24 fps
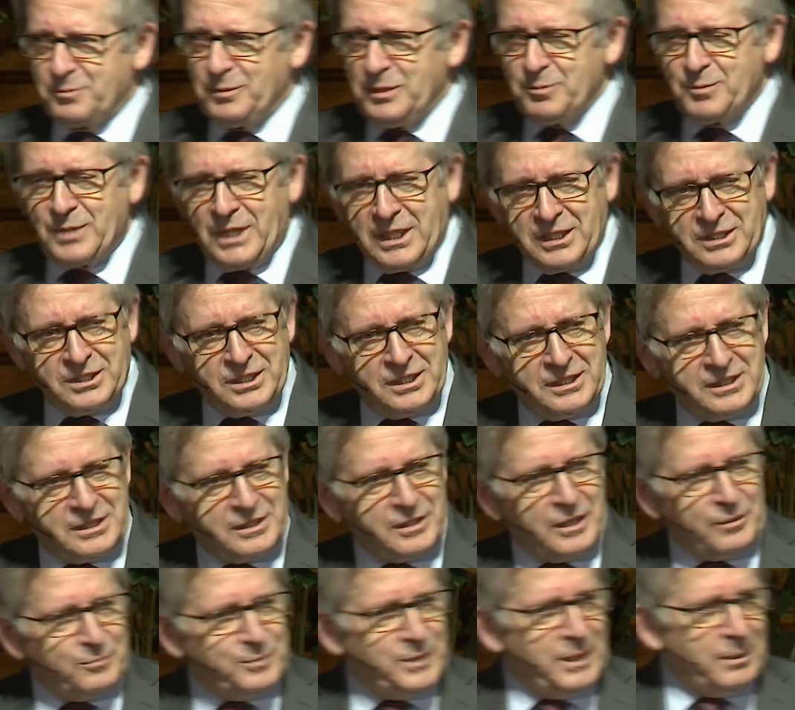my bardziej
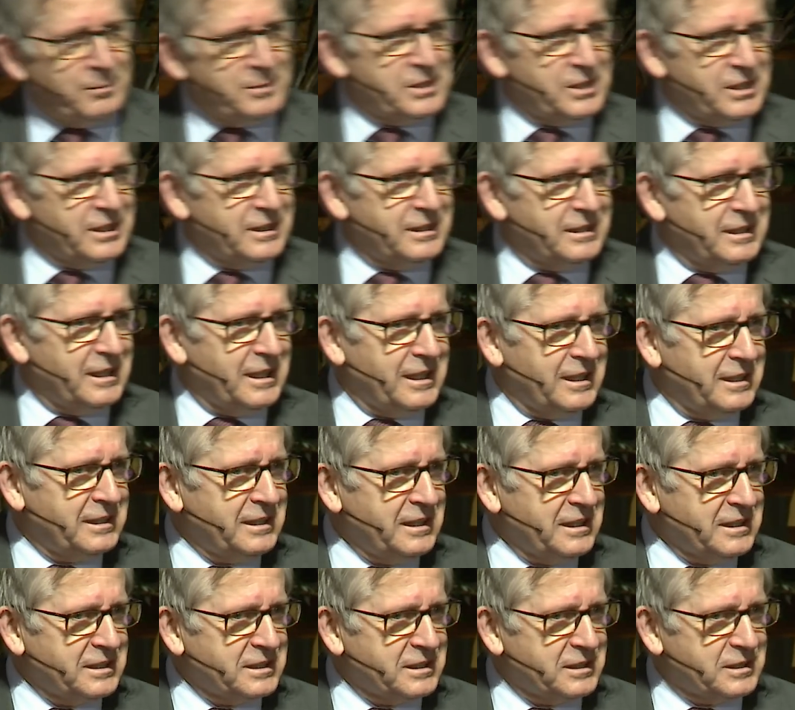skupiamy się na
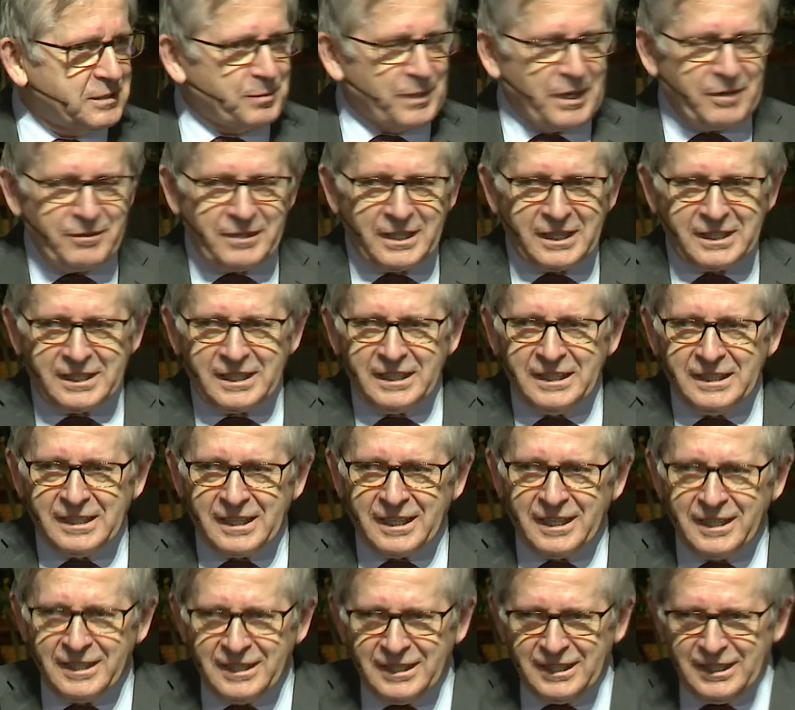sprawach
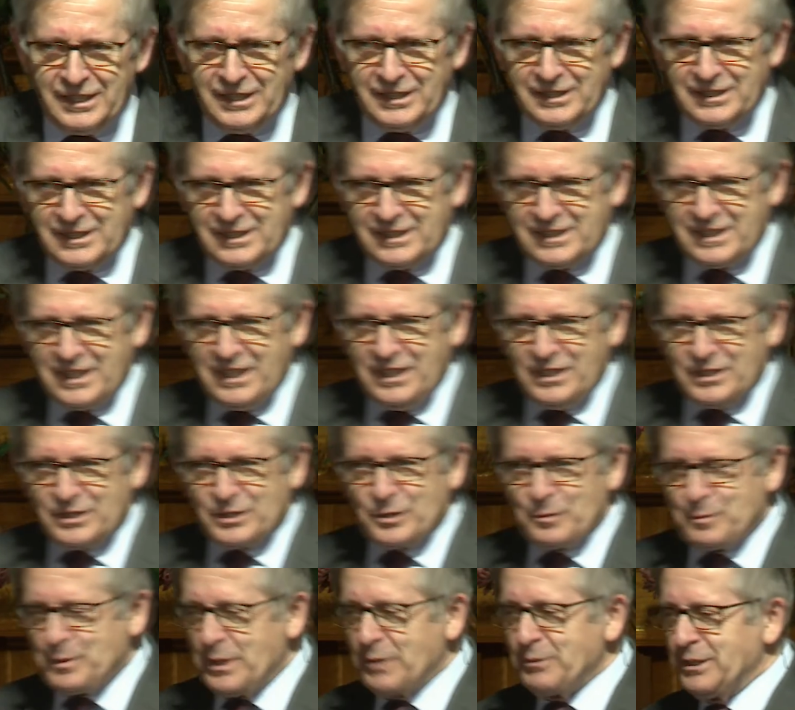religijnych,
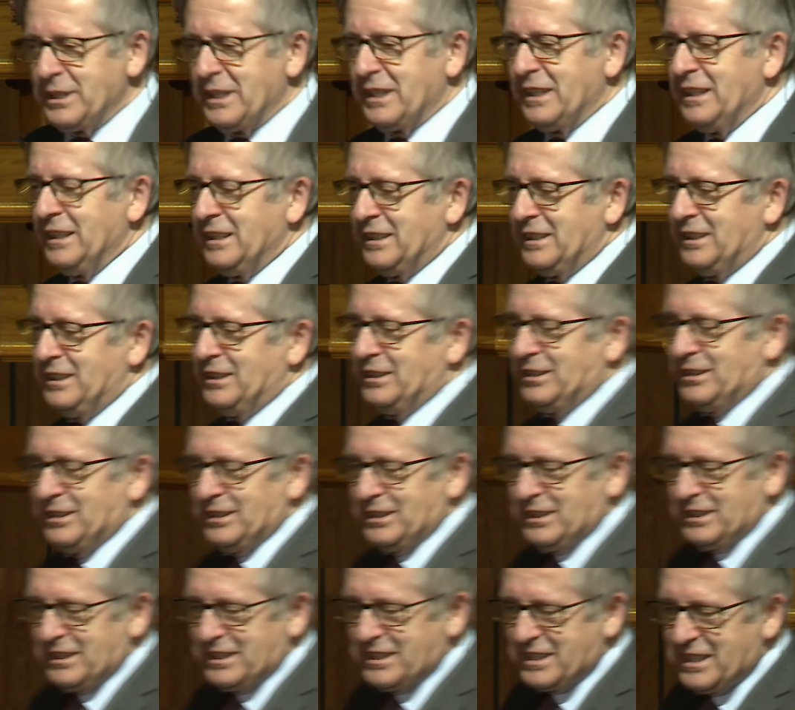zupełnie
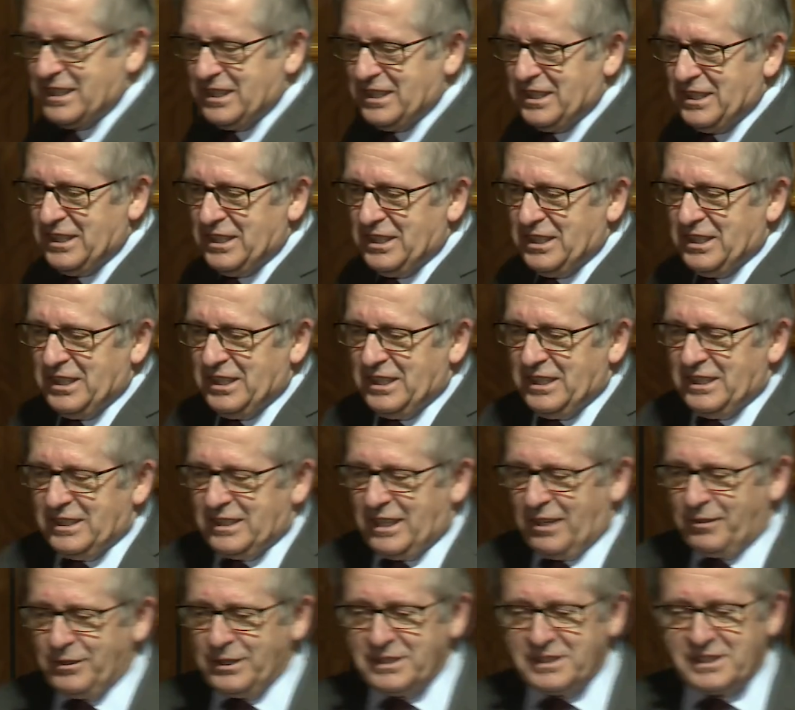innych.
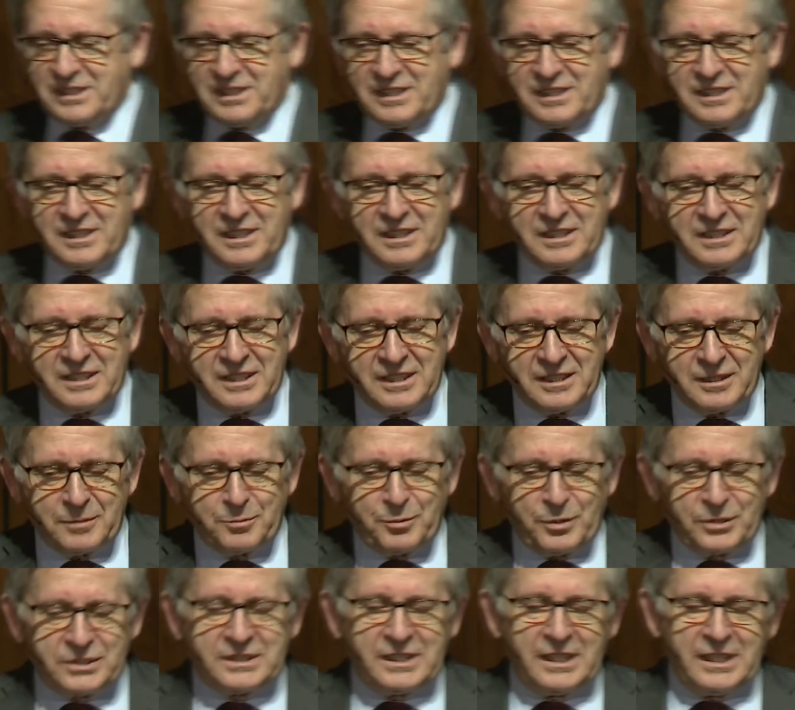Tak więc
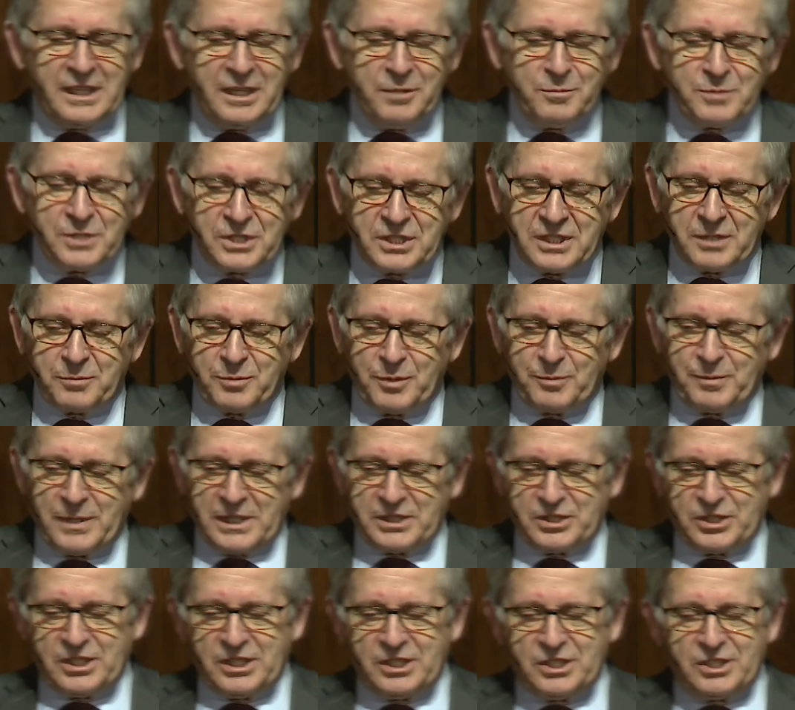postarajmy się
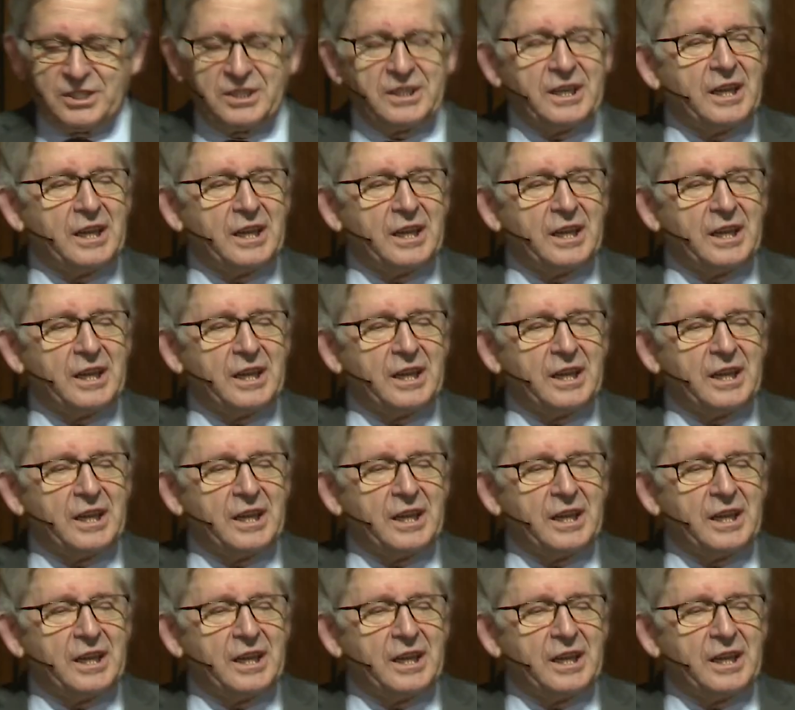popatrzeć